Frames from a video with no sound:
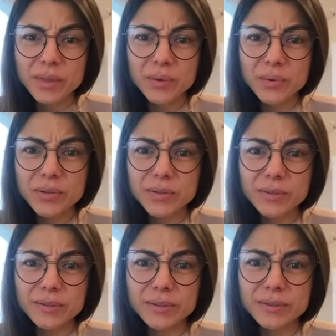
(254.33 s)
Und
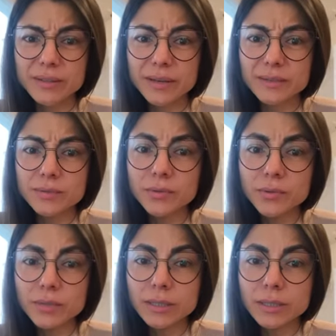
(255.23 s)
die werden so
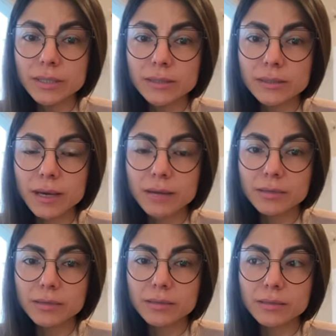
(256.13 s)
hochgehehlt,
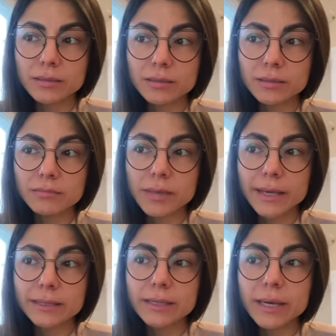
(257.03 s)
aber
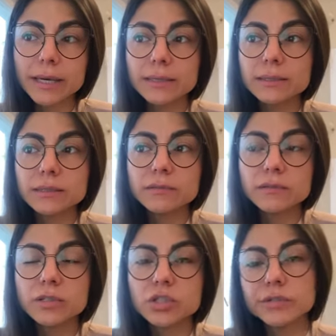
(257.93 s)
merkt ihr eigentlich, wie
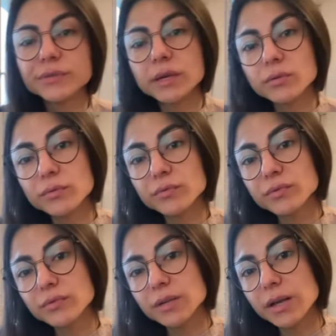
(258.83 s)
viel schief geht und wie
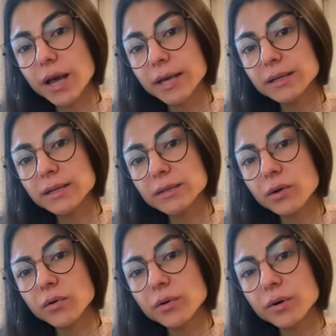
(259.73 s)
viel eigentlich
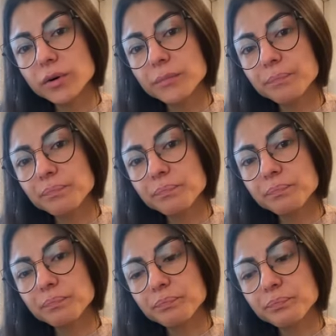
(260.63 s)
auch ähm,
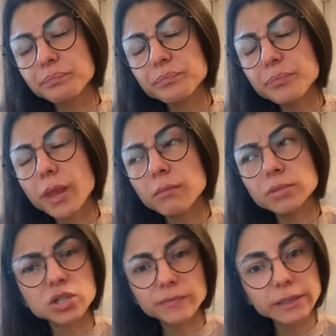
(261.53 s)

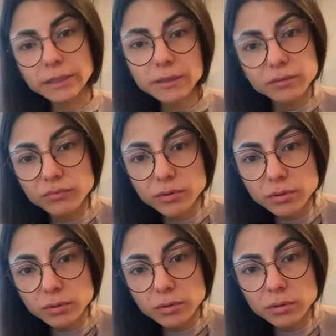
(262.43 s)
beschwichtigt wird?